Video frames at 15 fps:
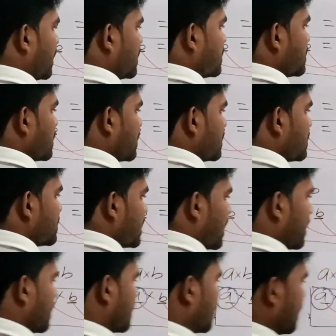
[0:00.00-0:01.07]
ए की जगह
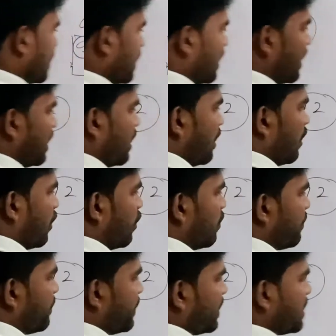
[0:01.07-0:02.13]
चार रखेंगे
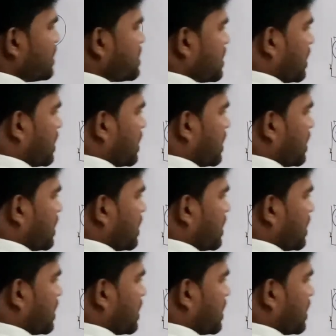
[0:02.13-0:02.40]
और बी की